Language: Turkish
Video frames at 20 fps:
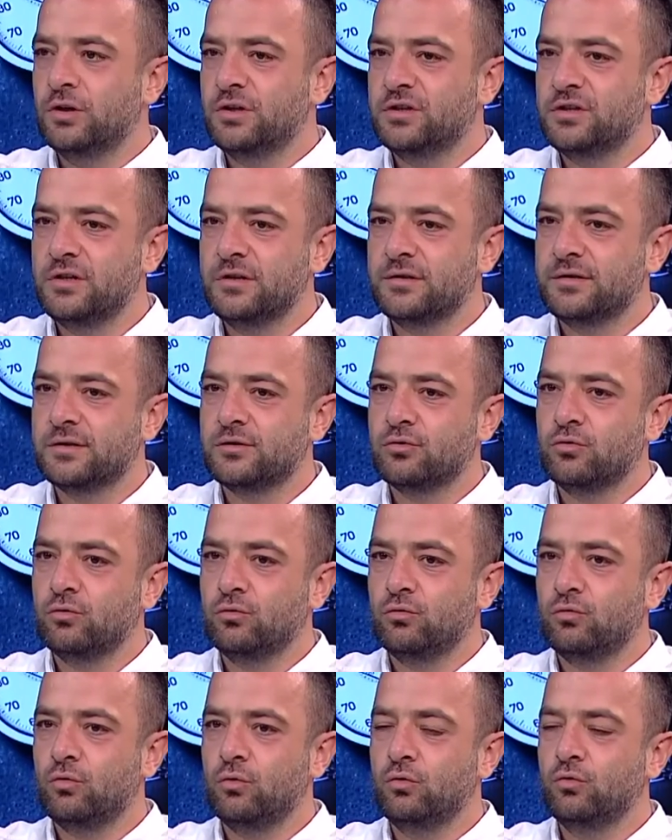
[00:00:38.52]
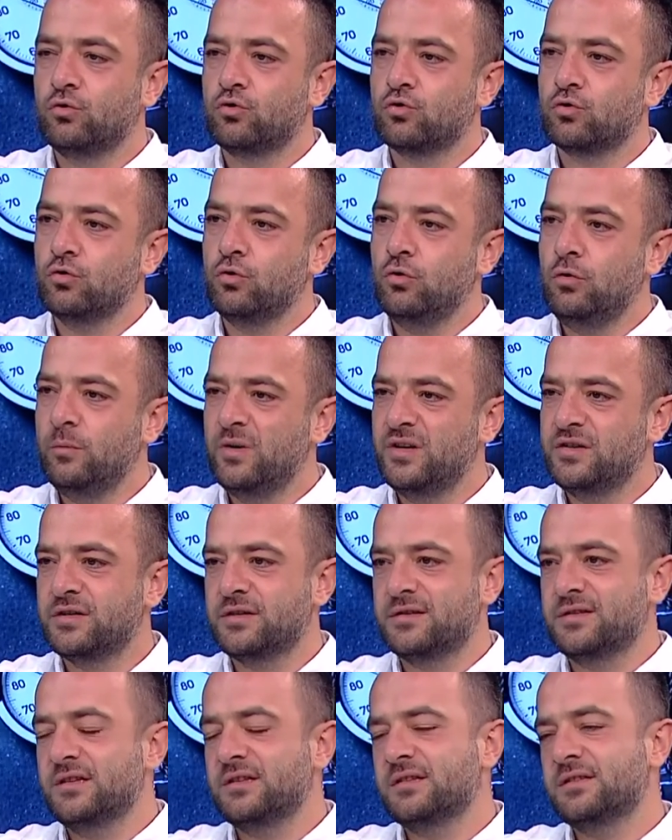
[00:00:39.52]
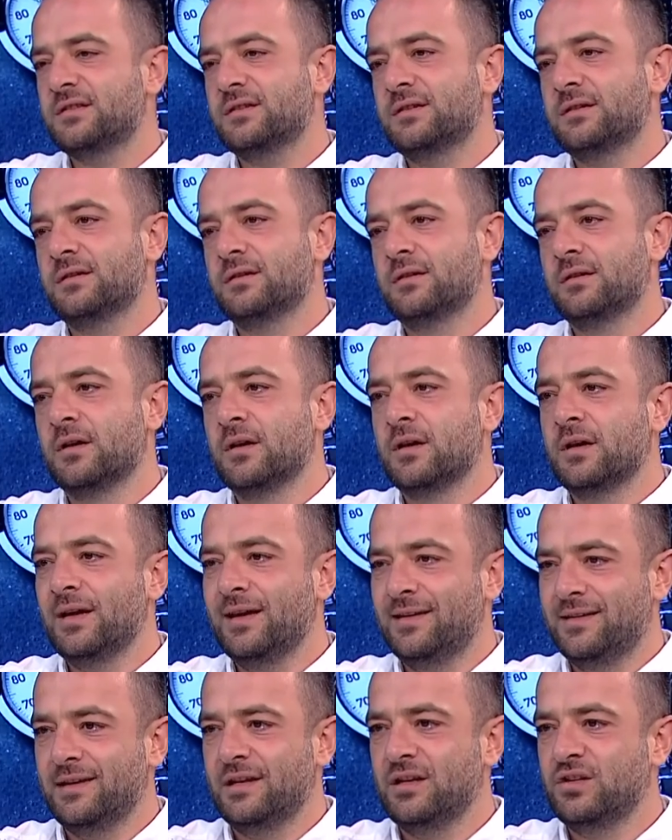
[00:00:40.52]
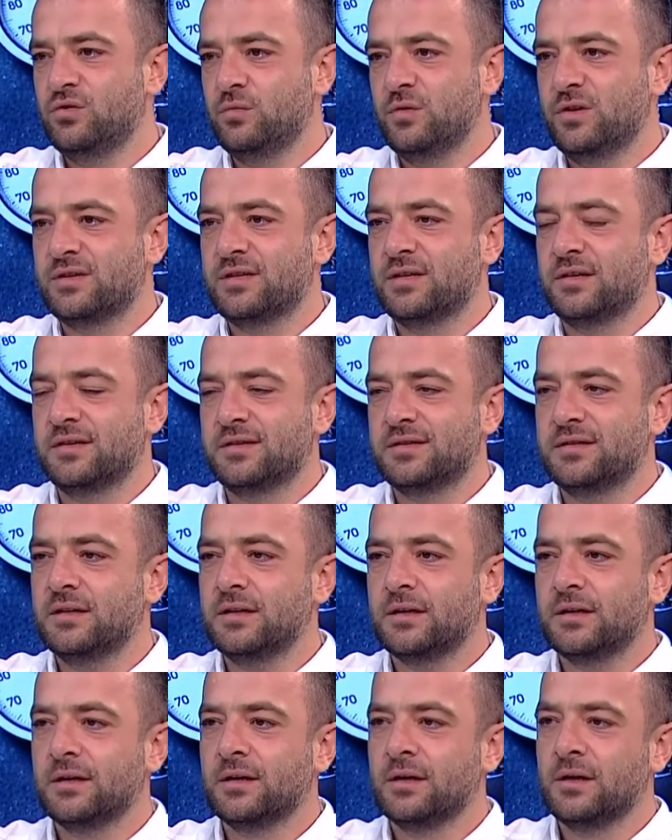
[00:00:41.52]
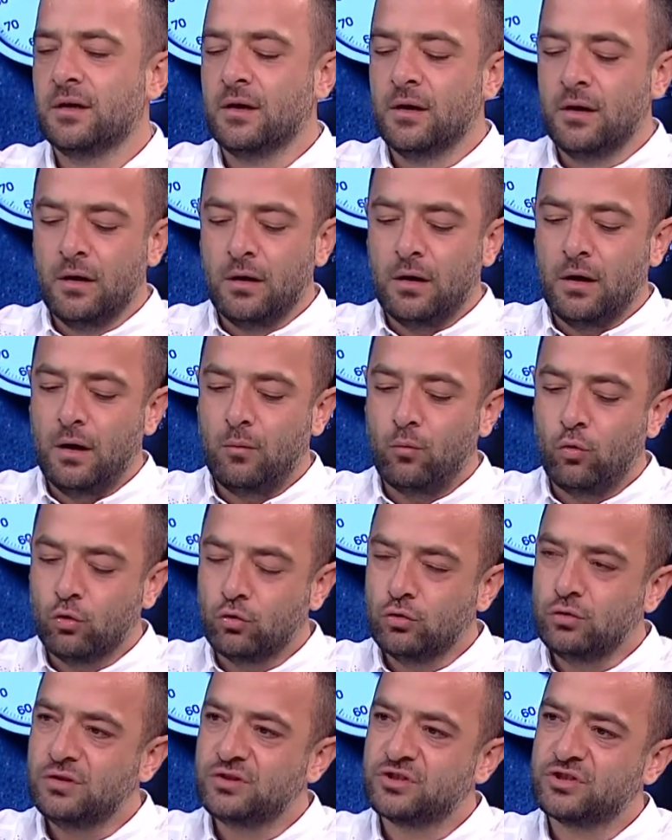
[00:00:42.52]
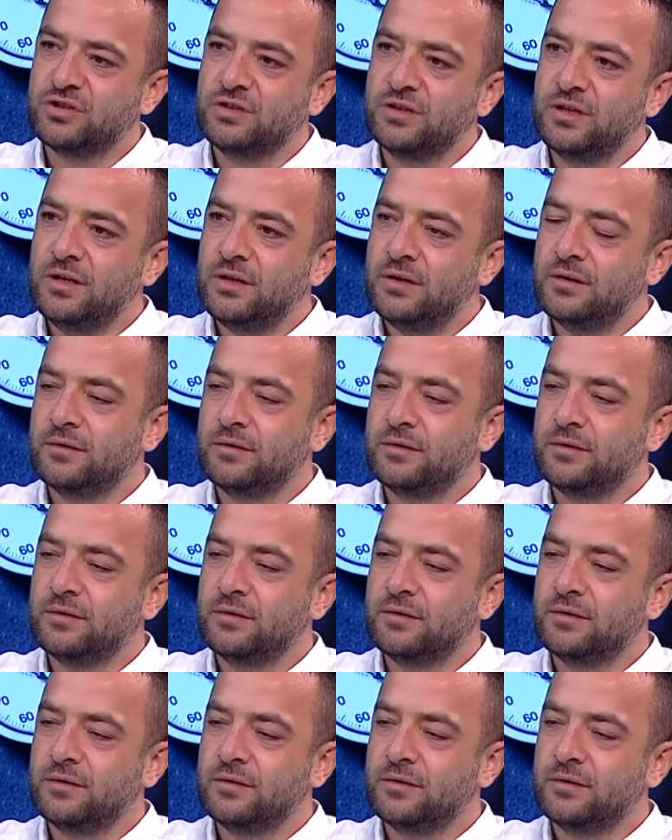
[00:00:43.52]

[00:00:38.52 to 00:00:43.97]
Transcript: Geçen sezon 13 gol, 5 asist. Etkileyici bir istatistik. Ama onun Peki dışında... Galatasaray'ın